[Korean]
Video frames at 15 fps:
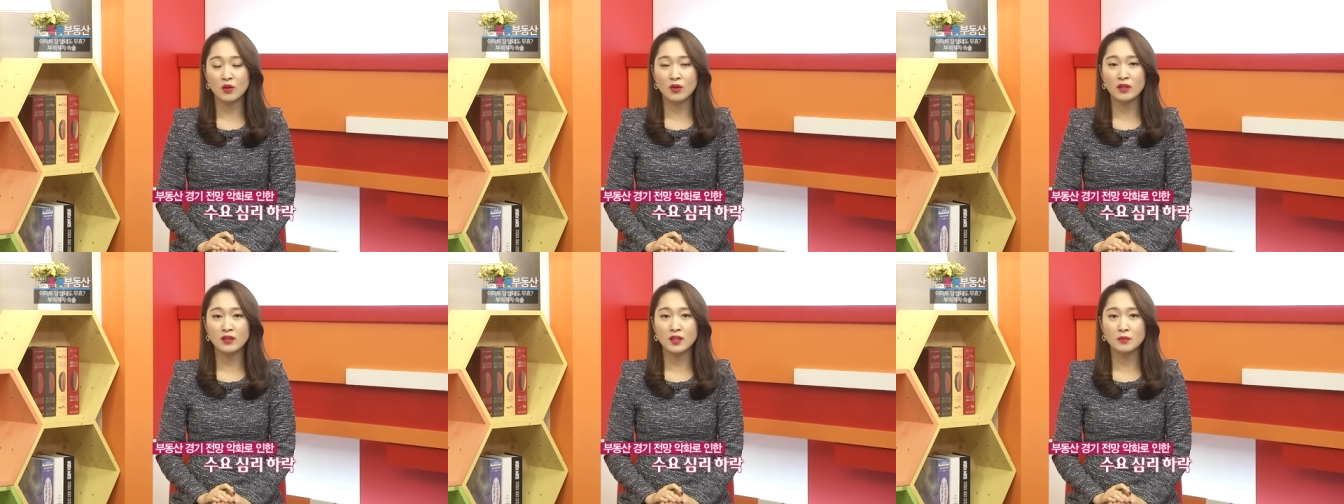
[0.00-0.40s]

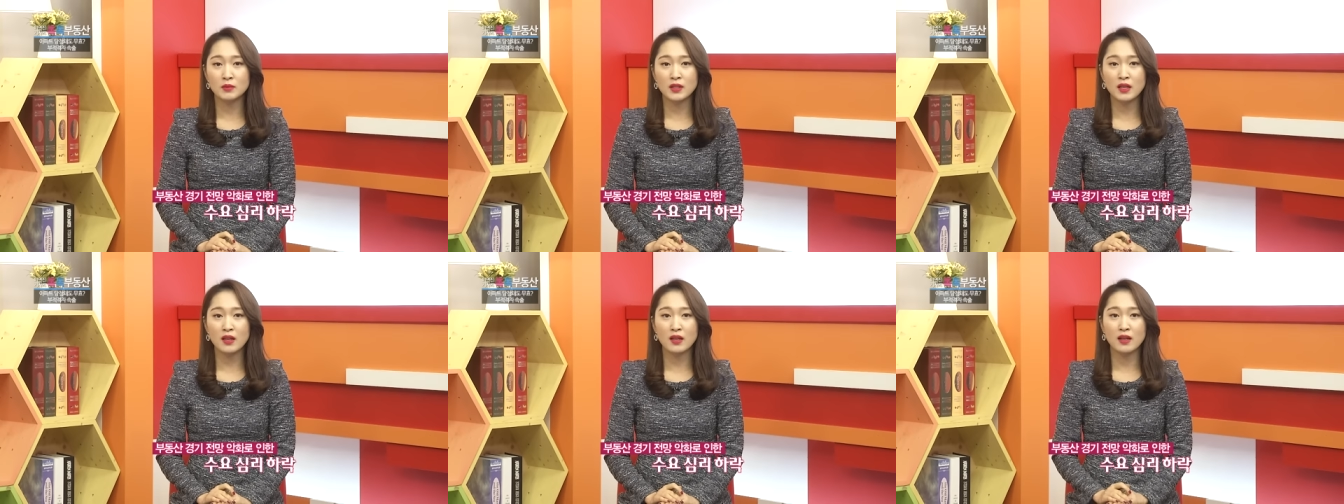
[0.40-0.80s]
그렇기
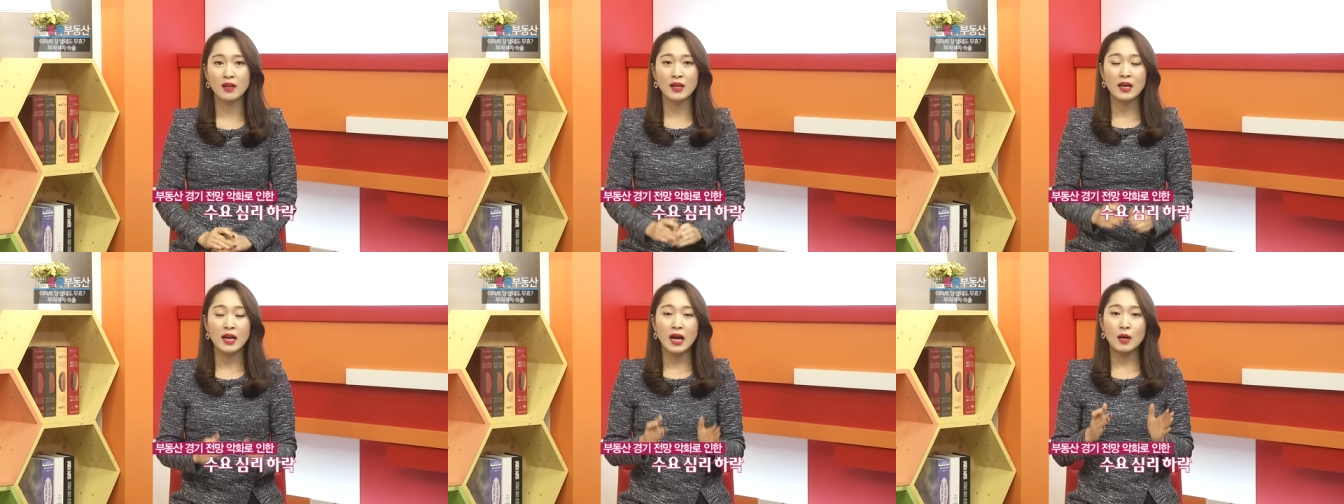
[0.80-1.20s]
때문에
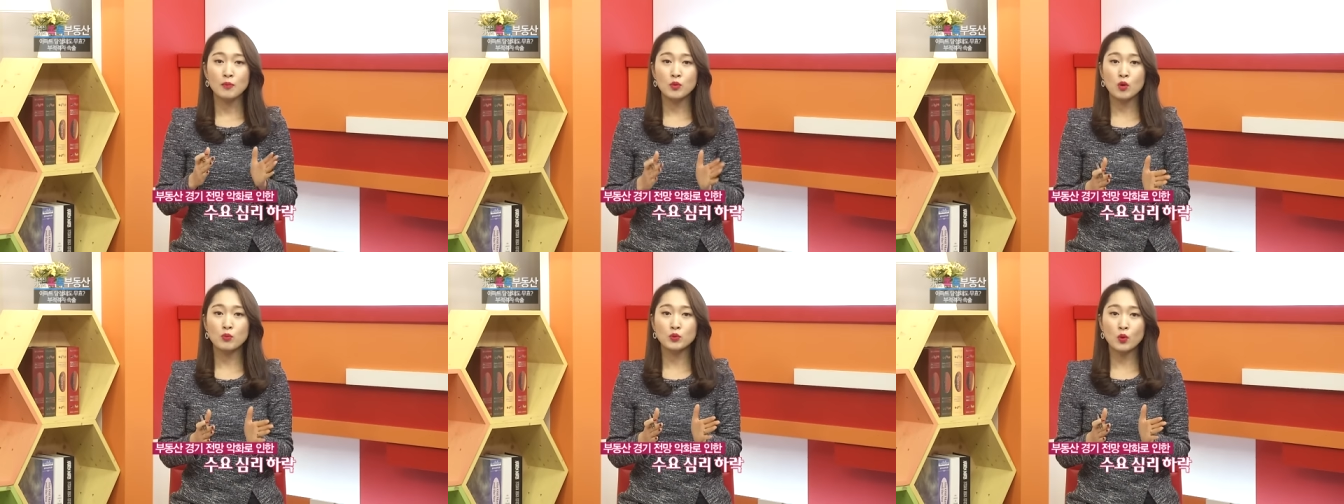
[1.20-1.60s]

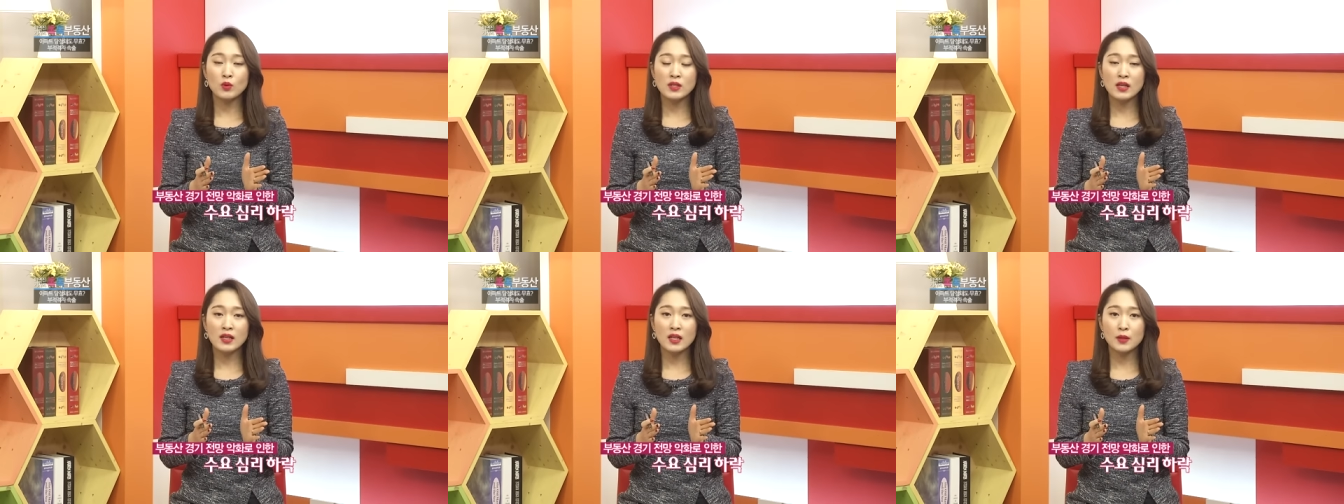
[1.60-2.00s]
앞으로
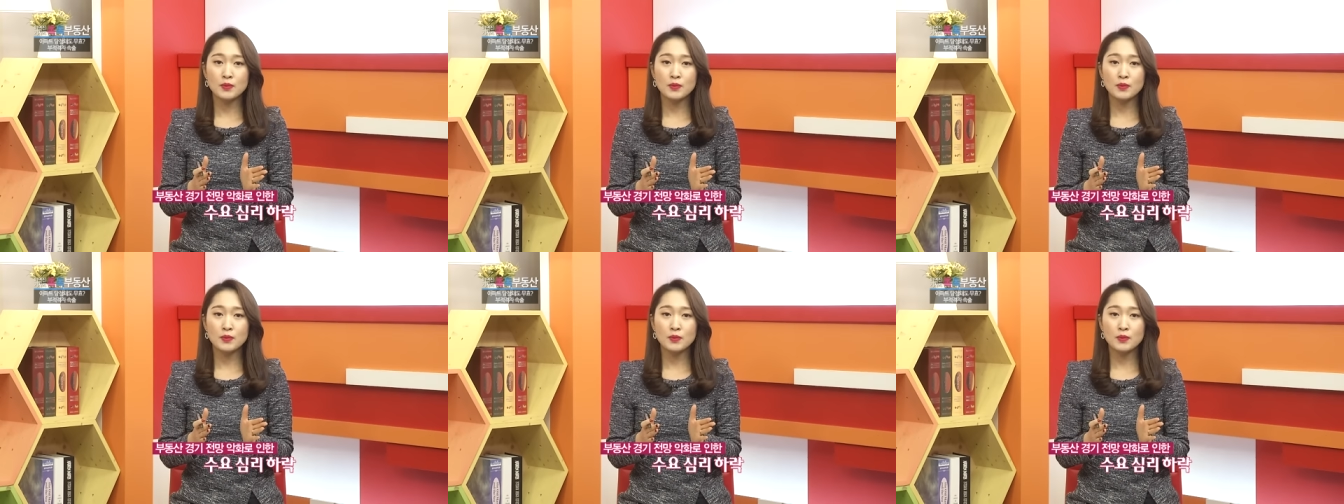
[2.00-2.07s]
부동산